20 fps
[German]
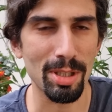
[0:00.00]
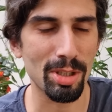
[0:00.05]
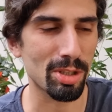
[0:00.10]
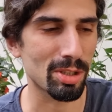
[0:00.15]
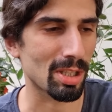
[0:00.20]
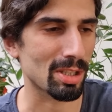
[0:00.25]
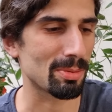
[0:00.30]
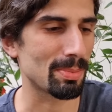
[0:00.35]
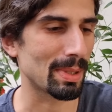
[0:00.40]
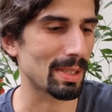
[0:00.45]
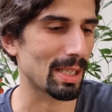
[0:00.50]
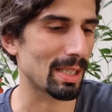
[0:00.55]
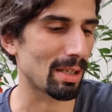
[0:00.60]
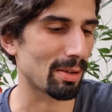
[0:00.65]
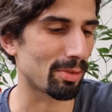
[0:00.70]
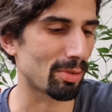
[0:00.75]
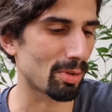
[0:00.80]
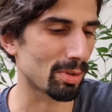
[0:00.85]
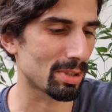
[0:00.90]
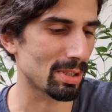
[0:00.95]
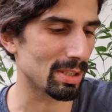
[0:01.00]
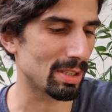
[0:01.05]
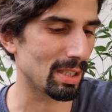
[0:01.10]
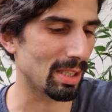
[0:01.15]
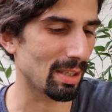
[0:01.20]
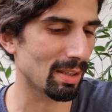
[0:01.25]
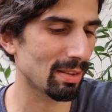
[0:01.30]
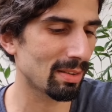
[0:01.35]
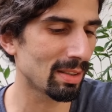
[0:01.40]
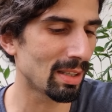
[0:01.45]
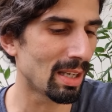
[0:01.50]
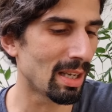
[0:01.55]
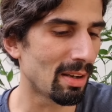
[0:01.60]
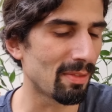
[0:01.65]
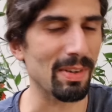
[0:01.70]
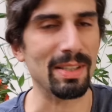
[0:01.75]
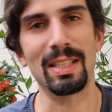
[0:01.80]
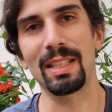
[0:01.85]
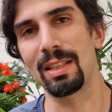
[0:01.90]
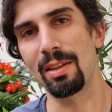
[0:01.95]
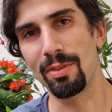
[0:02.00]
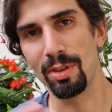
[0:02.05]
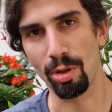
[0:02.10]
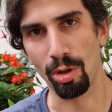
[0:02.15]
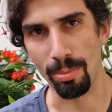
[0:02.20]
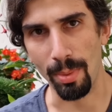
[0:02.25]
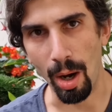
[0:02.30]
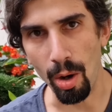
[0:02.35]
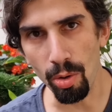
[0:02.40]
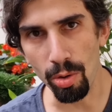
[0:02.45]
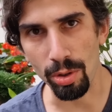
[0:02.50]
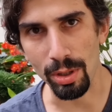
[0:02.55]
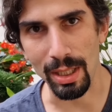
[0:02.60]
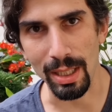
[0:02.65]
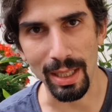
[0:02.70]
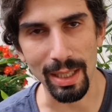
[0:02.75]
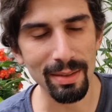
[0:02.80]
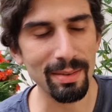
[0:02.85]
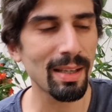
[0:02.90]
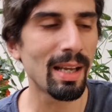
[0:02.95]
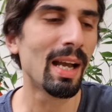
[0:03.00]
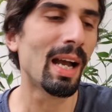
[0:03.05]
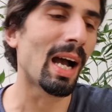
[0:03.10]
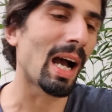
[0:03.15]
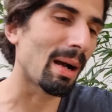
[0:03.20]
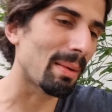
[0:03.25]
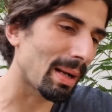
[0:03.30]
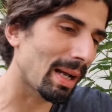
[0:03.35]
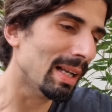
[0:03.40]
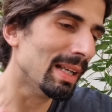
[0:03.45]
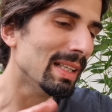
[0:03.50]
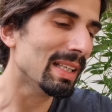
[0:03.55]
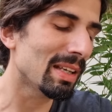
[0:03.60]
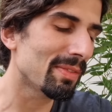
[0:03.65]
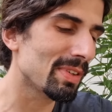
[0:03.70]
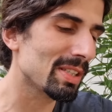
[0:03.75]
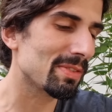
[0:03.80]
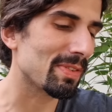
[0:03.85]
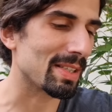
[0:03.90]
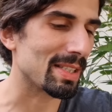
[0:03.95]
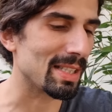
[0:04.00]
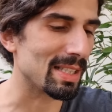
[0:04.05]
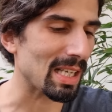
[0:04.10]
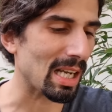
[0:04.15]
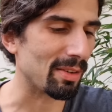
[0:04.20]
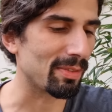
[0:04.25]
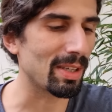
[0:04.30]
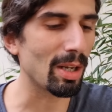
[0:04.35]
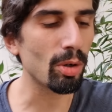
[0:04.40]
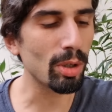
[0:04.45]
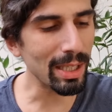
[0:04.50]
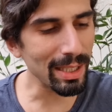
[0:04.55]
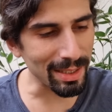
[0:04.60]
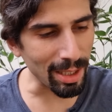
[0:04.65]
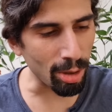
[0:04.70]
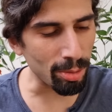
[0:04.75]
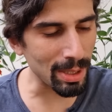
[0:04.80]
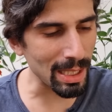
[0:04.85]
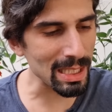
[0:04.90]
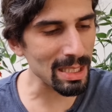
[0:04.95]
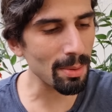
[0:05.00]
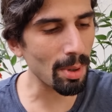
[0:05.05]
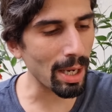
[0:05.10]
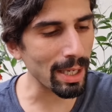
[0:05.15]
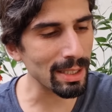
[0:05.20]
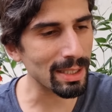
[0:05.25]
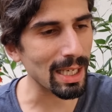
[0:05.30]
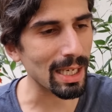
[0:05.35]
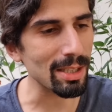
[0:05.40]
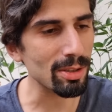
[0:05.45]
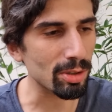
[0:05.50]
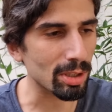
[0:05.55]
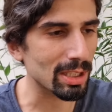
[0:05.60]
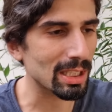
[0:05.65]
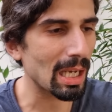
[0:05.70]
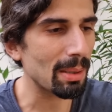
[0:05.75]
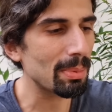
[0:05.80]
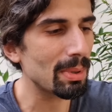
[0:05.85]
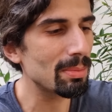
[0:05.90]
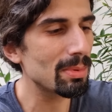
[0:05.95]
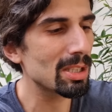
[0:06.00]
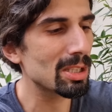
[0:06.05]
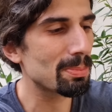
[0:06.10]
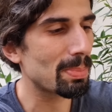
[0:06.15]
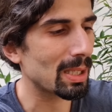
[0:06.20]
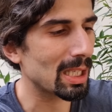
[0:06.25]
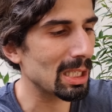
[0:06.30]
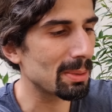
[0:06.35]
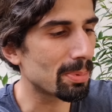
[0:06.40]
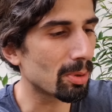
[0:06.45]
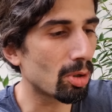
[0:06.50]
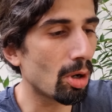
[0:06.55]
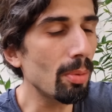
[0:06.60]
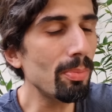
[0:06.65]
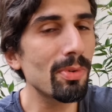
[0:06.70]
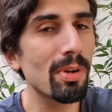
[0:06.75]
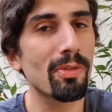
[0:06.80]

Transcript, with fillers: Menschen, dass man dann da vorsichtig ist, was dann ja wiederum auch okay ist. Aber ihr wisst, was ich sagen will. Okay, darum geht es aber eigentlich gar nicht, sondern ich habe eben dieses Paket bekommen.